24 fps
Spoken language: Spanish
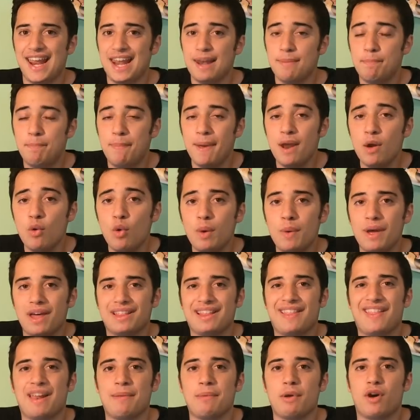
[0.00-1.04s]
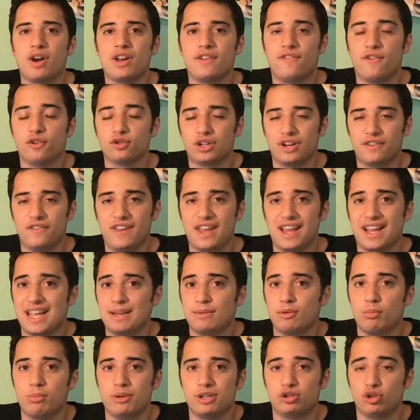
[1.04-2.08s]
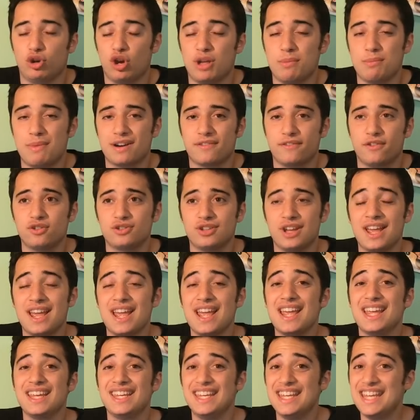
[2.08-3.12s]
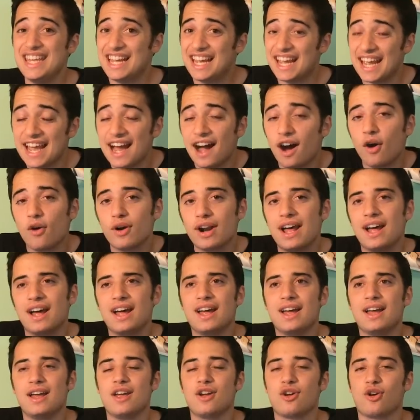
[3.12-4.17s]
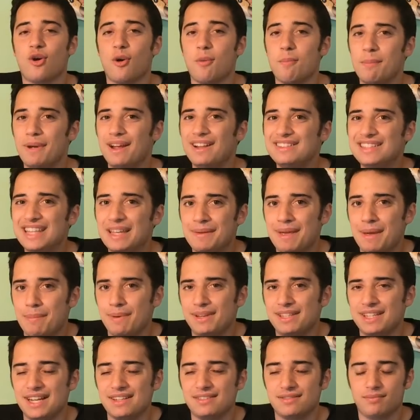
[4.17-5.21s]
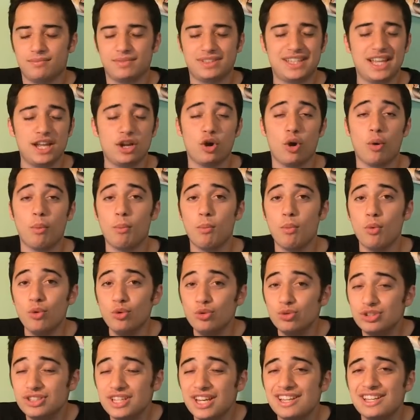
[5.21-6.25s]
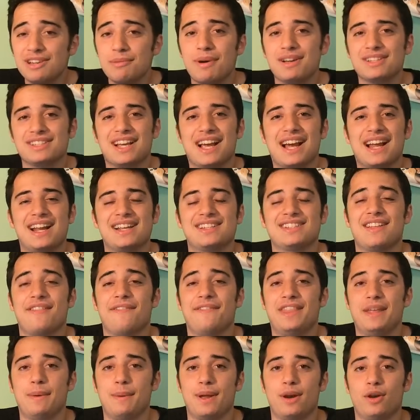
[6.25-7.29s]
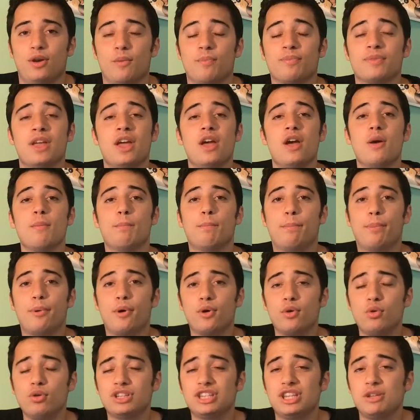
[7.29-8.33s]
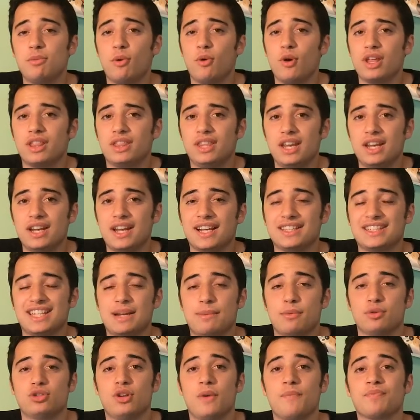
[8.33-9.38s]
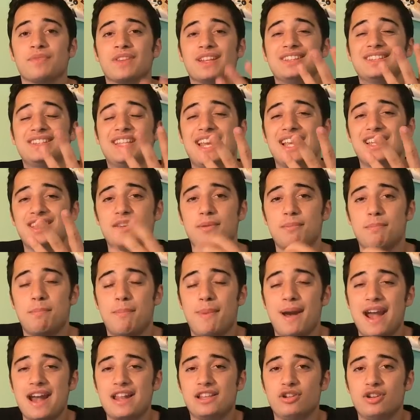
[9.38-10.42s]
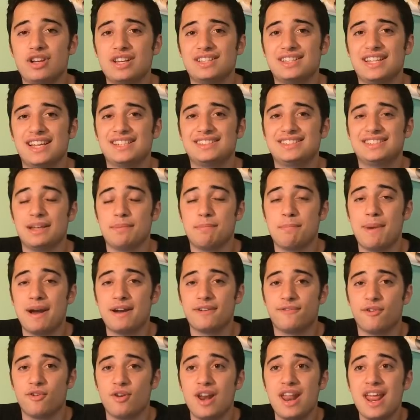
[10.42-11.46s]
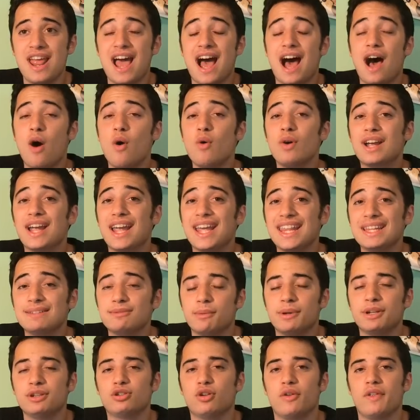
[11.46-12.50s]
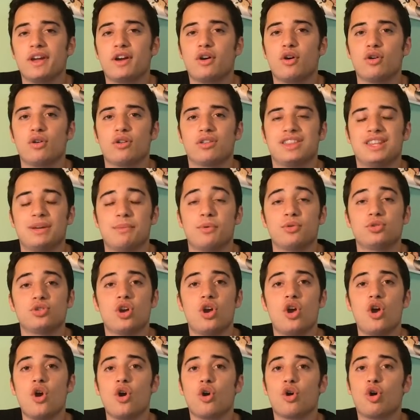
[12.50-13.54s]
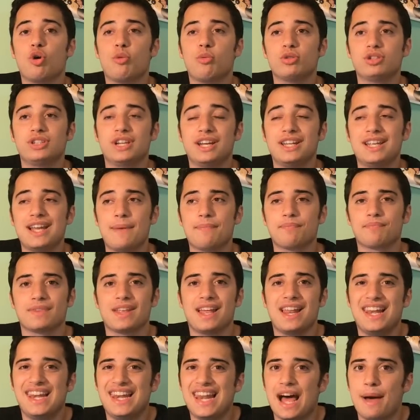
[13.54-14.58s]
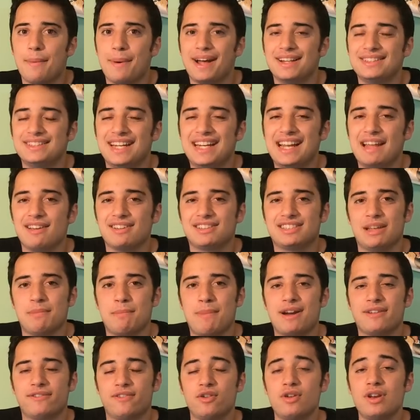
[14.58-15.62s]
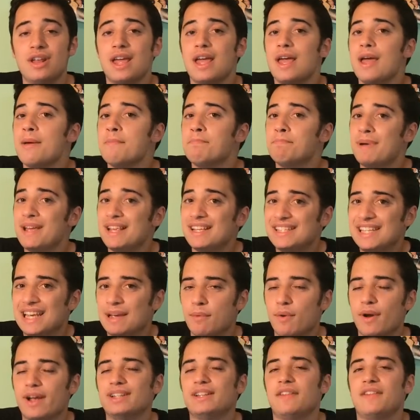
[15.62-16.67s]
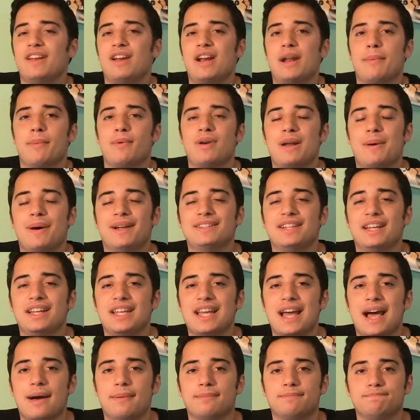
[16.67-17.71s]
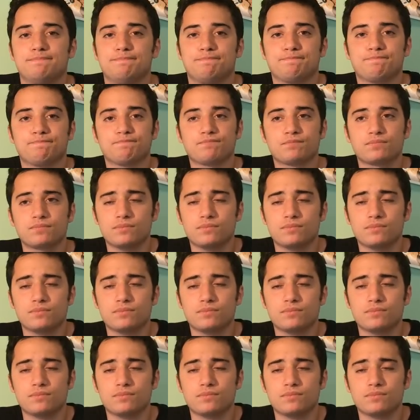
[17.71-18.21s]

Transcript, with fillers: que el P9 hace las mejores fotografías que hemos visto en los smartphones y que ahora con 20 megapíxeles tengo muchísimas ganas de verlo. Por último, decir que tenemos tres versiones de este smartphone, aunque de momento desconocemos cómo sería la batería de este smartphone. Pensamos que tendría una, batería mm,